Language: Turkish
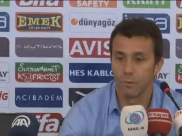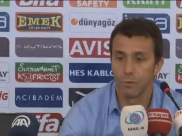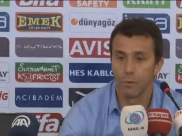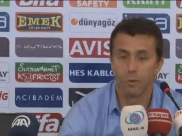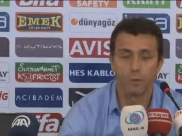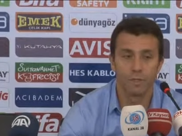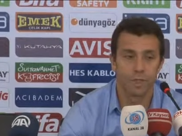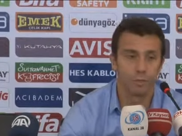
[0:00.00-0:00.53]

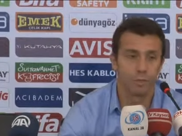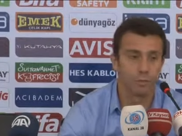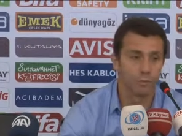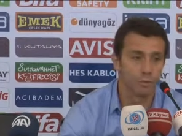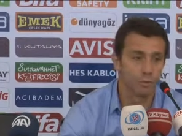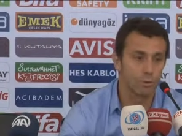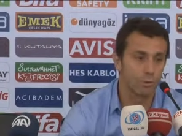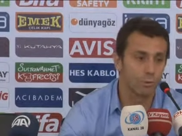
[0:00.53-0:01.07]
oyundan
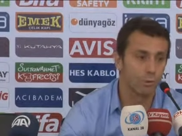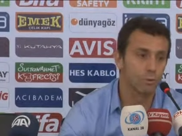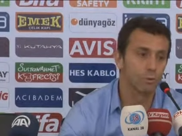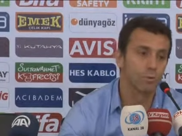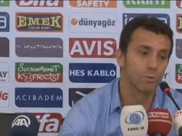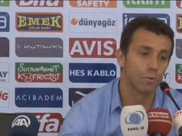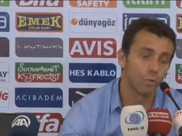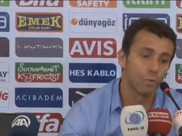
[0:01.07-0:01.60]
koptuk.
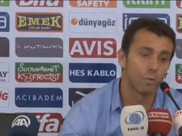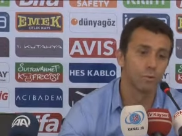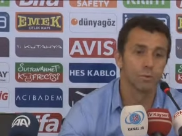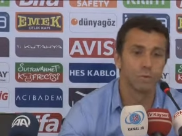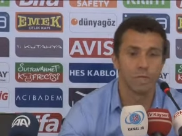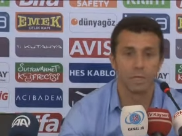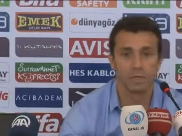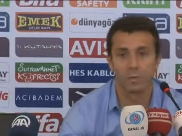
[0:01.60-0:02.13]
Golü
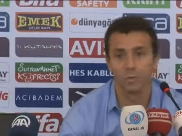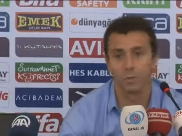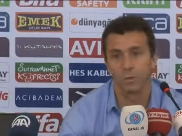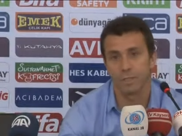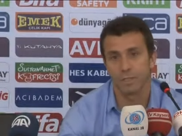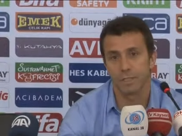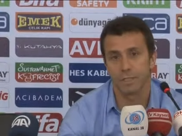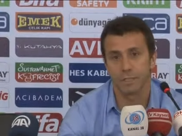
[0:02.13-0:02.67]
bulduktan sonra
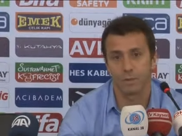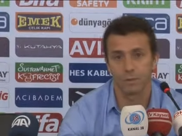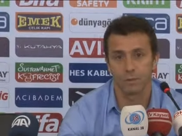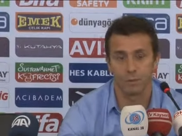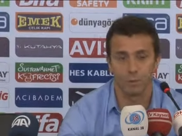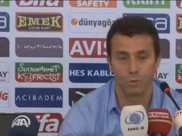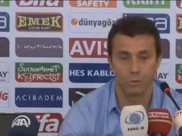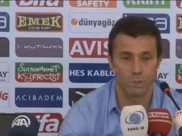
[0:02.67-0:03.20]
oyuna tekrar
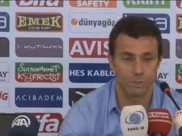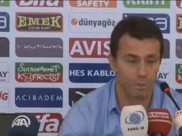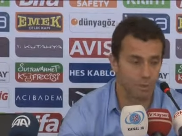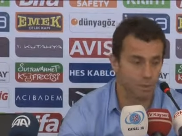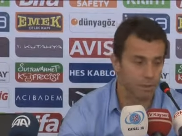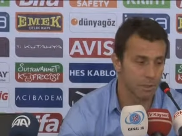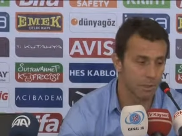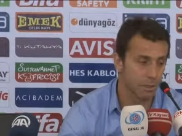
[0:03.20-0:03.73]
ortak olmaya
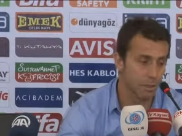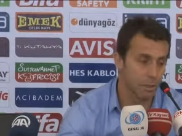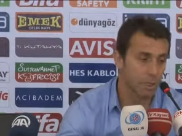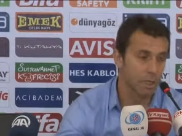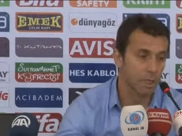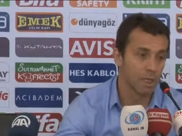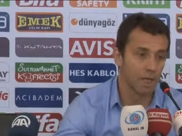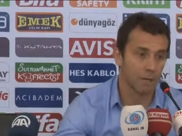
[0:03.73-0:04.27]
çalıştık.
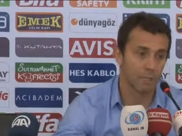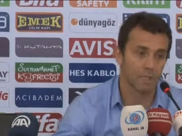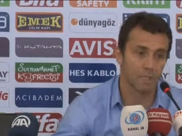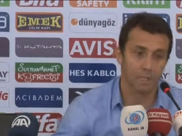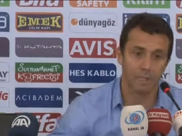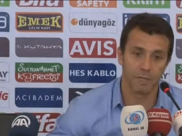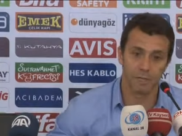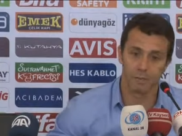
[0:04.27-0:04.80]
Ama
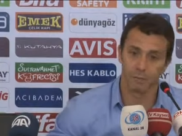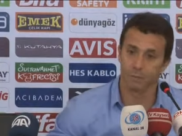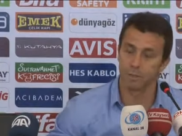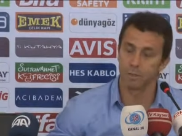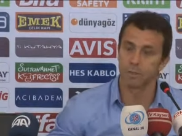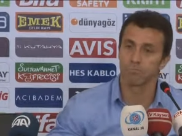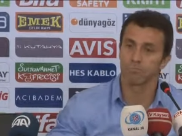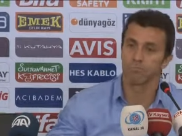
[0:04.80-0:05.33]
zaman
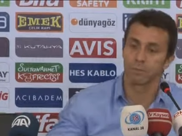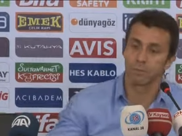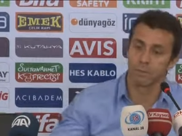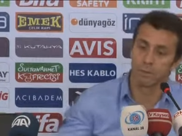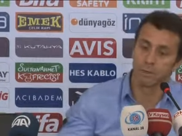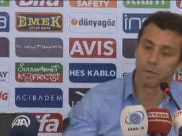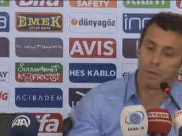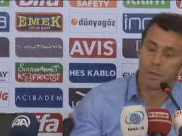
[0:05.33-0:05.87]
yetmedi.
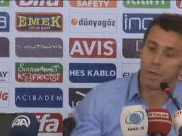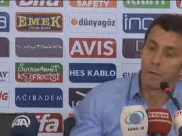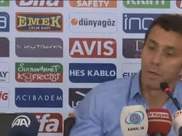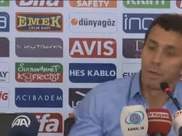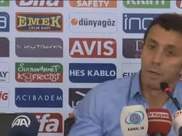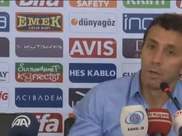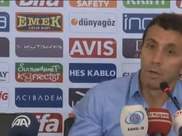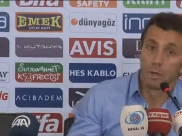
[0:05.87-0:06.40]

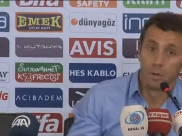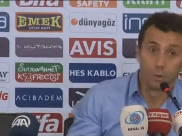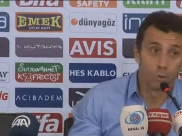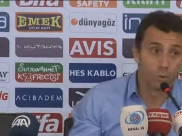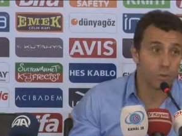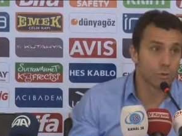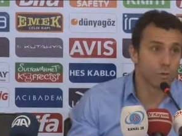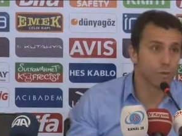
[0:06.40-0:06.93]

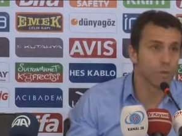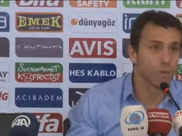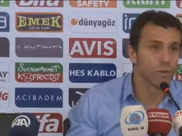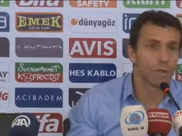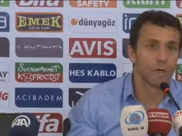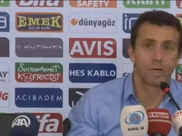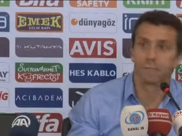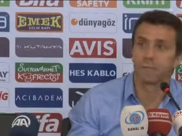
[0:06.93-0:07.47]
Üzgünüz.
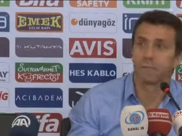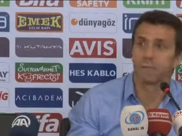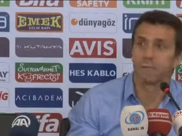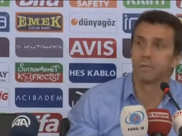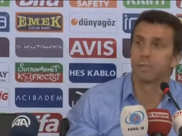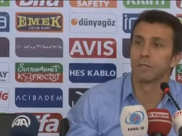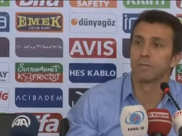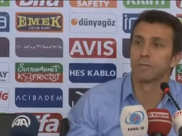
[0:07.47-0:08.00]
Galatasaray'ı
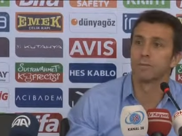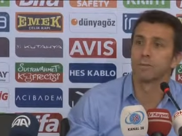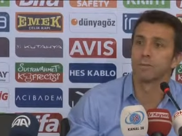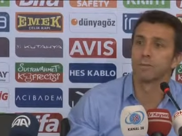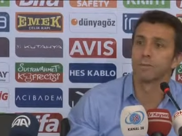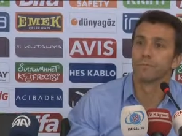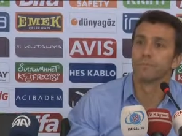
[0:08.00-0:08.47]
tebrik ediyoruz.